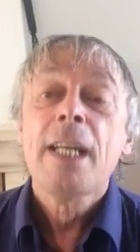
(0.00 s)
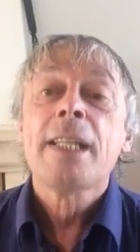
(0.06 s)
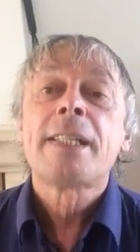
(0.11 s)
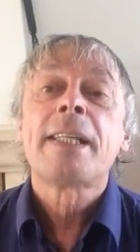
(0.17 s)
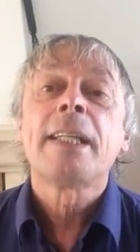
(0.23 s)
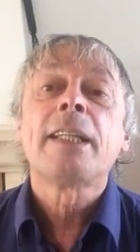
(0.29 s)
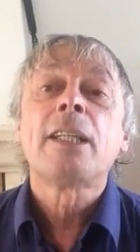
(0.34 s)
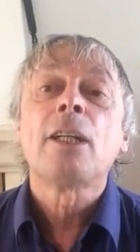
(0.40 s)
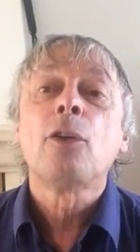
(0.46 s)

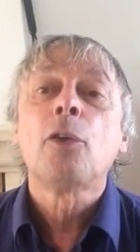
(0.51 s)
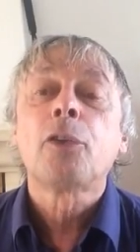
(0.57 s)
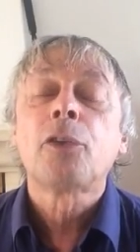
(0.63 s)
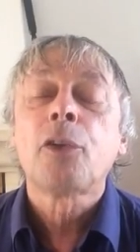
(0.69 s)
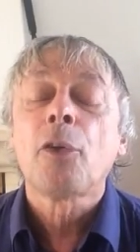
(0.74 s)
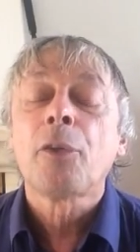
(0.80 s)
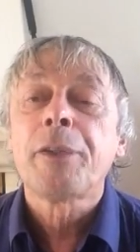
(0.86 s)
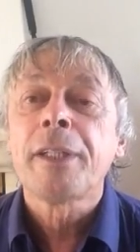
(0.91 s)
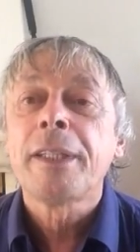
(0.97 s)
c'était le
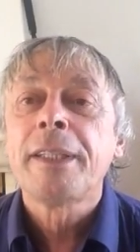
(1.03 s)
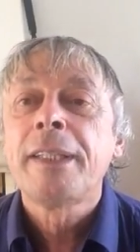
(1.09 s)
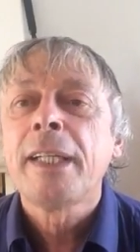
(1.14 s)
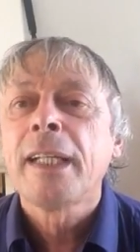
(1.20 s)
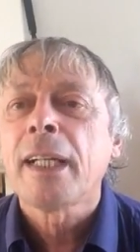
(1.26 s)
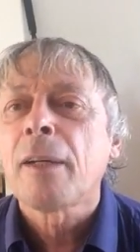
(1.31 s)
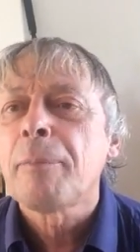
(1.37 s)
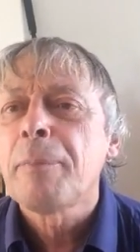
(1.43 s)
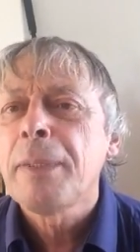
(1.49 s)
temps des
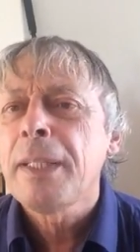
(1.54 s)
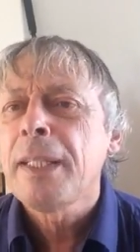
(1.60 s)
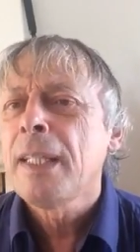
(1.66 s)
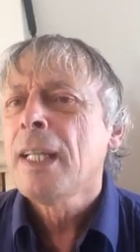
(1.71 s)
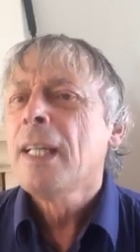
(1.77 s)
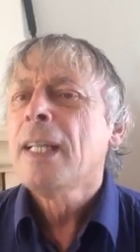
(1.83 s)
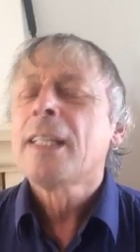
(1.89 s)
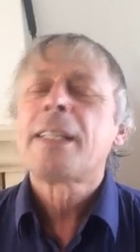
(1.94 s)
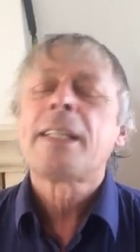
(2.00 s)
derbies,
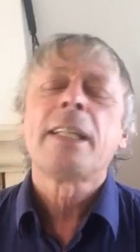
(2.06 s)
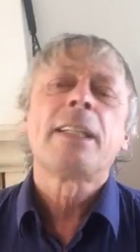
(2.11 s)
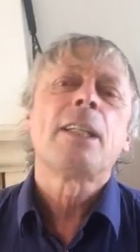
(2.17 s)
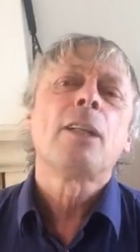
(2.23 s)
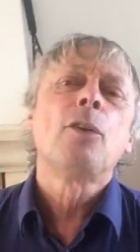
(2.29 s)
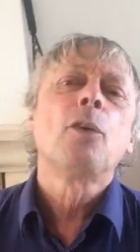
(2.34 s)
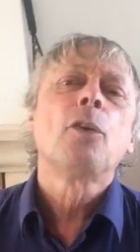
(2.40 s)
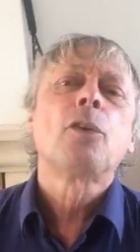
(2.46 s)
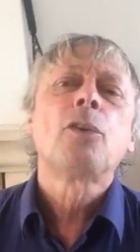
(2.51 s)
c'était
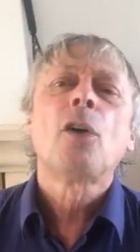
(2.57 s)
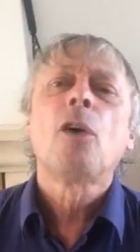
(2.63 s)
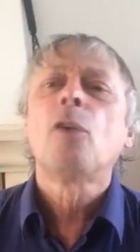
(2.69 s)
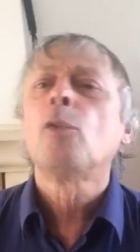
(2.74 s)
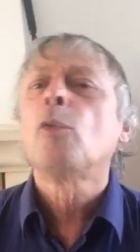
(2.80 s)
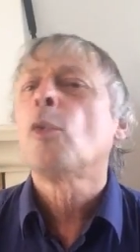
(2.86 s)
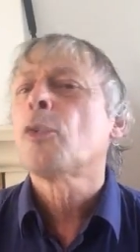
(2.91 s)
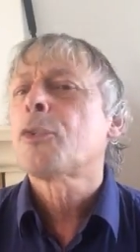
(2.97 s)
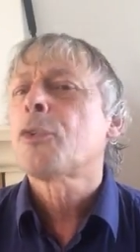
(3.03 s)
le temps où
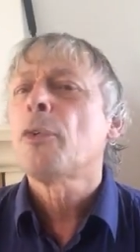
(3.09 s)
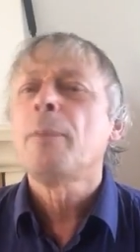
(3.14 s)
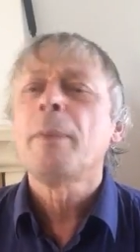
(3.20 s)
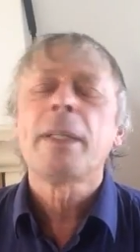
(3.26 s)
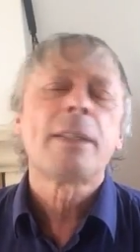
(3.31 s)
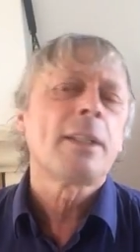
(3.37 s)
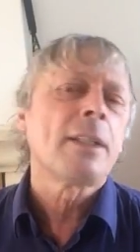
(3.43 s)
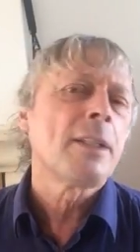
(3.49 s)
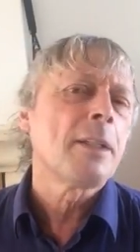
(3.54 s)
on se
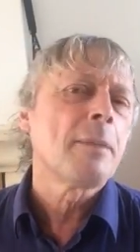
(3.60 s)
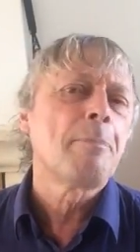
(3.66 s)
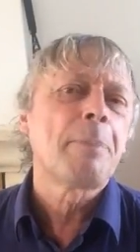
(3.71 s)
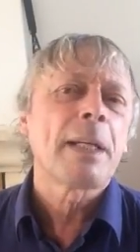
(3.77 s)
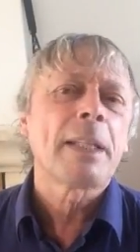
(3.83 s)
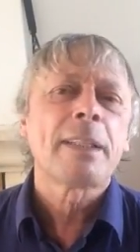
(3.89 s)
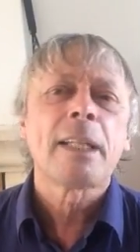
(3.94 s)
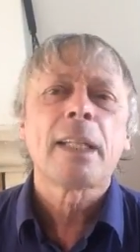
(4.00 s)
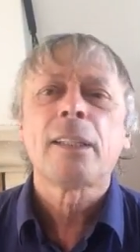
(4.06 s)
mettait des
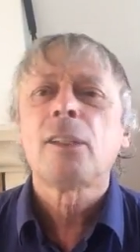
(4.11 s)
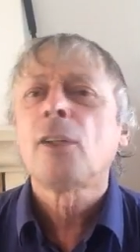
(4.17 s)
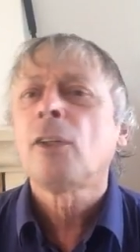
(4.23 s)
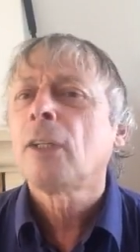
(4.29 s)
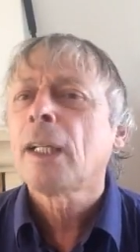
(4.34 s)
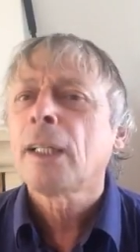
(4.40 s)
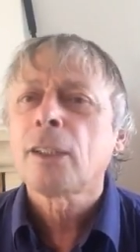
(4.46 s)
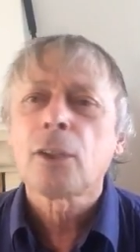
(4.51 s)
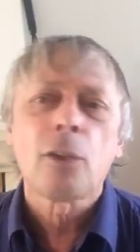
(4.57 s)
patates dans
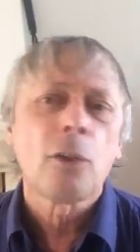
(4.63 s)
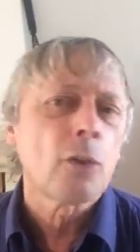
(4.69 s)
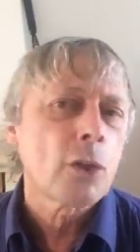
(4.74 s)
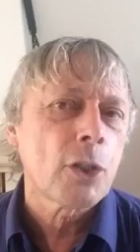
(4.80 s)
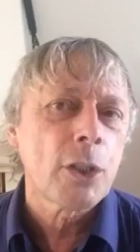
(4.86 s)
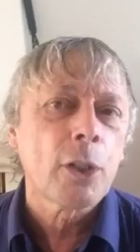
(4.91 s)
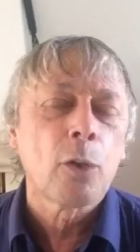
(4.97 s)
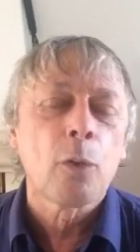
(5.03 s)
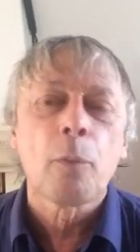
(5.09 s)
la
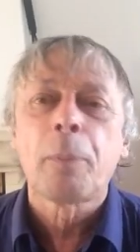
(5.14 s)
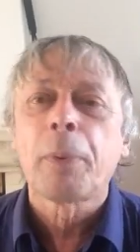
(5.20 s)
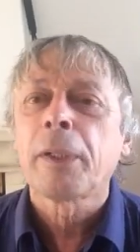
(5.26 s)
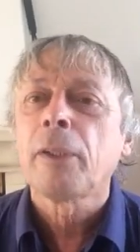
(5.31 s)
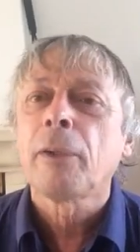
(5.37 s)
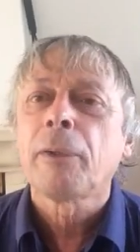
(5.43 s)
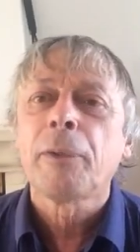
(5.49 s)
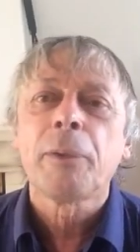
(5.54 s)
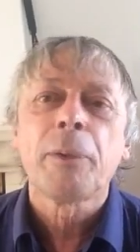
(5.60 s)
tranche, y compris
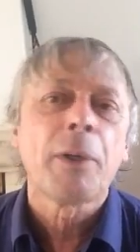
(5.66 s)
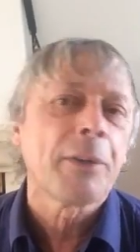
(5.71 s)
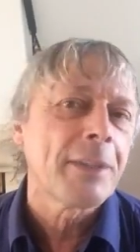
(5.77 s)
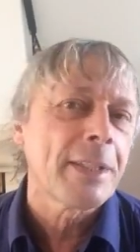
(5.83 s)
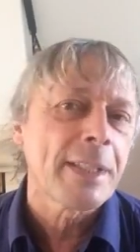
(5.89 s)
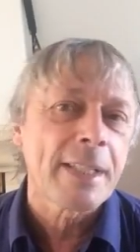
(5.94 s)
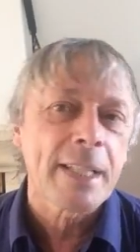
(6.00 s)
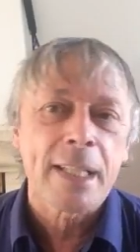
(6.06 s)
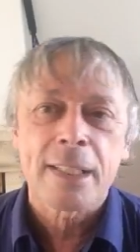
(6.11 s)
en dehors
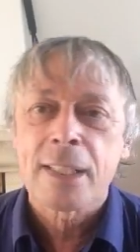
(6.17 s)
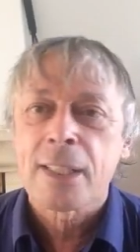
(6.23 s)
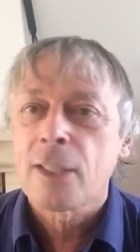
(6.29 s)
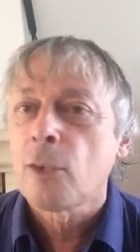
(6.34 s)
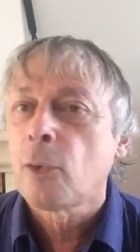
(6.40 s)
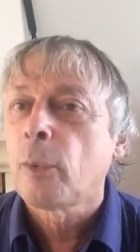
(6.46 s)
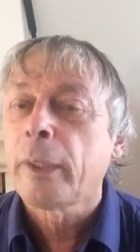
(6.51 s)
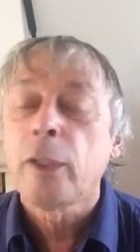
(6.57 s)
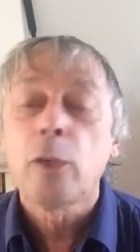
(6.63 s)
des
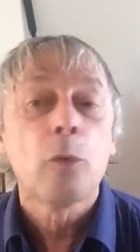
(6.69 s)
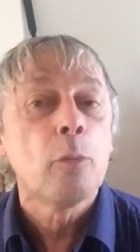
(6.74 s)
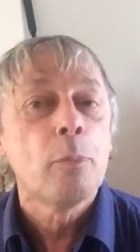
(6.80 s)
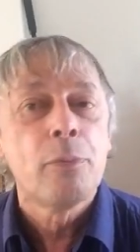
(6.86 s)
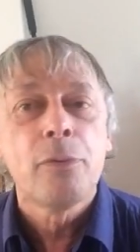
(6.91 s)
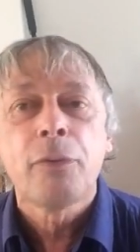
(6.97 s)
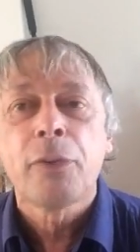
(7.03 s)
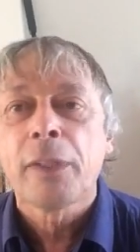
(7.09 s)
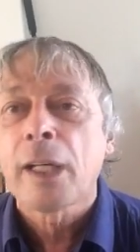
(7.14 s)
actions, et on
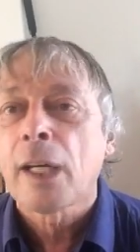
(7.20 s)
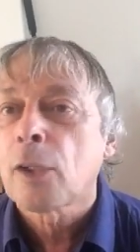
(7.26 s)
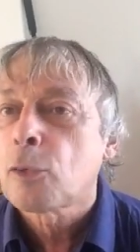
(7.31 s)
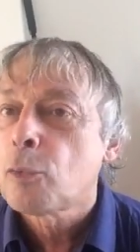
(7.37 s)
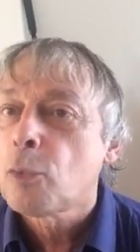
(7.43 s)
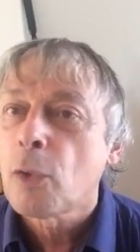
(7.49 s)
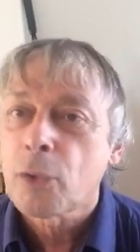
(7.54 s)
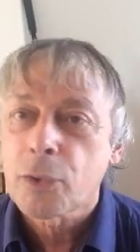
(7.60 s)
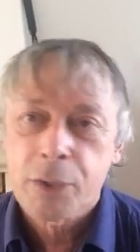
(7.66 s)
buvait un
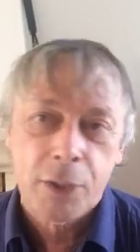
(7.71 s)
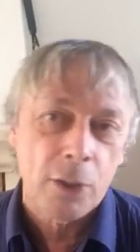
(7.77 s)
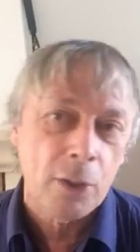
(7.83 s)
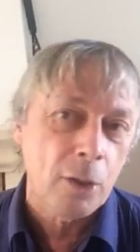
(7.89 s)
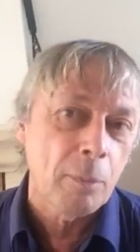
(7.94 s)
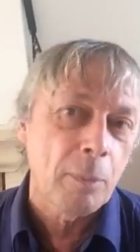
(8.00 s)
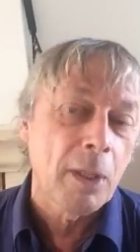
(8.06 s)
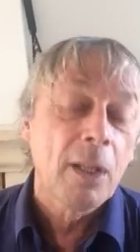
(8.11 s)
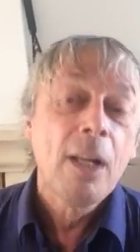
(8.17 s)
coup
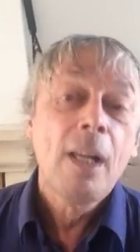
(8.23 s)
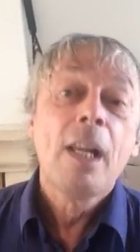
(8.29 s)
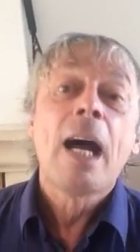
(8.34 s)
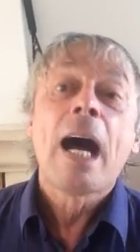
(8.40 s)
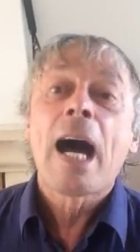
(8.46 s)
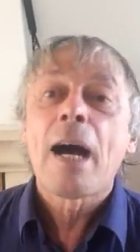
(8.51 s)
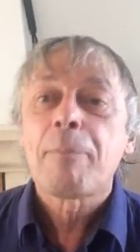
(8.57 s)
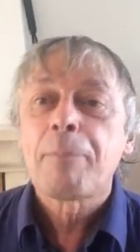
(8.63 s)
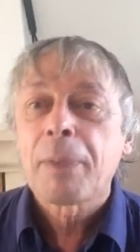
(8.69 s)
ensemble,
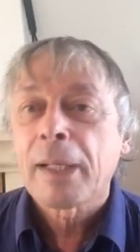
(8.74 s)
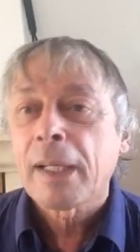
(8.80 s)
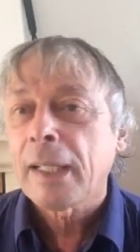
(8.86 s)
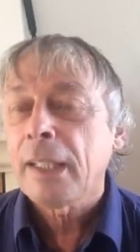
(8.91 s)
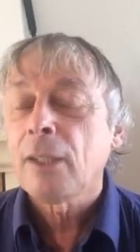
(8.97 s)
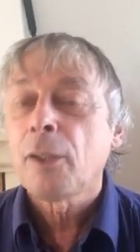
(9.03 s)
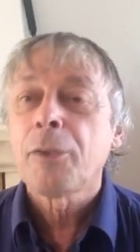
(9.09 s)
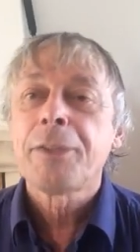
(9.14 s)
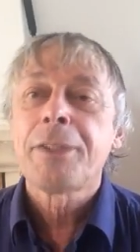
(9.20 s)

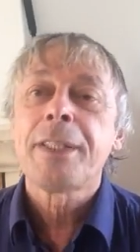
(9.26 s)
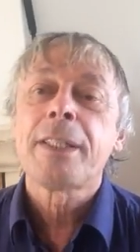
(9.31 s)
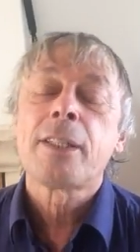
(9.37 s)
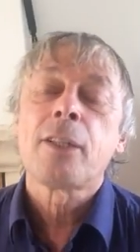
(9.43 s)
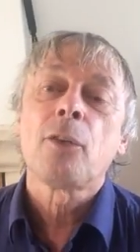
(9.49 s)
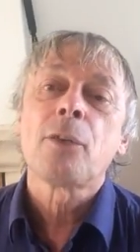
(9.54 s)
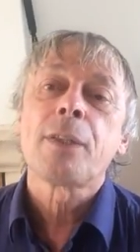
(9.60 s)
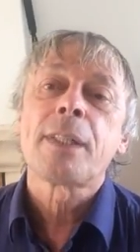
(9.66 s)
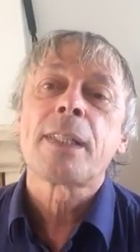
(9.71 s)
après en
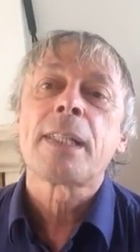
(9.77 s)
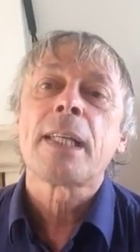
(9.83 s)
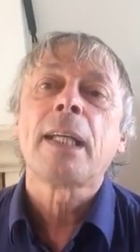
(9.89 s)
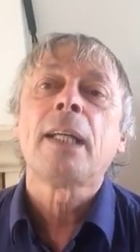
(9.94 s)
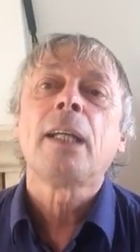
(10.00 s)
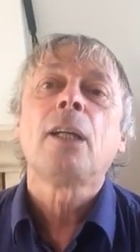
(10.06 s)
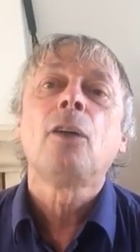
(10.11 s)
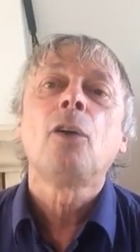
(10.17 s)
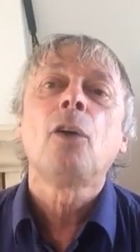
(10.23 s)
disant
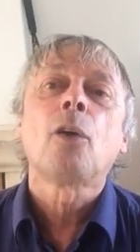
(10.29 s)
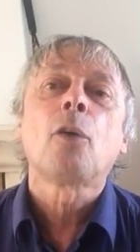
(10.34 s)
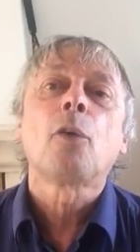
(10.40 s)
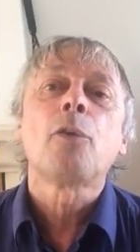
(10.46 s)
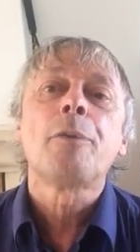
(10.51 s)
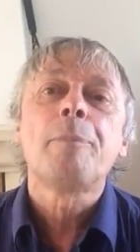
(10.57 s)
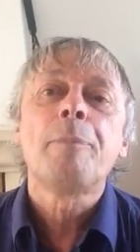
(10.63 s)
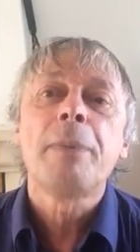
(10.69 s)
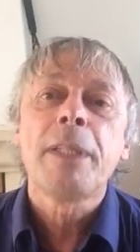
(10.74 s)
c'est le
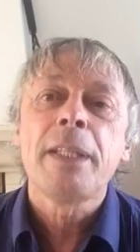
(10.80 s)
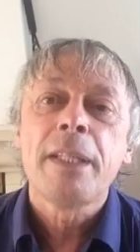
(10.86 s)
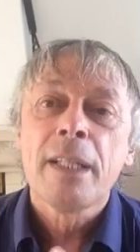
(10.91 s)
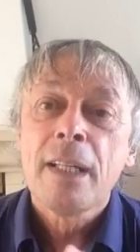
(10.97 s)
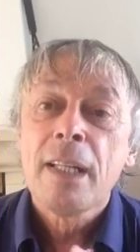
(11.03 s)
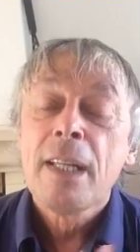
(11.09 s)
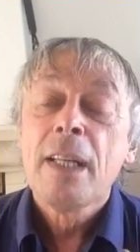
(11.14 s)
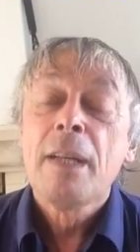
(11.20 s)
rugby.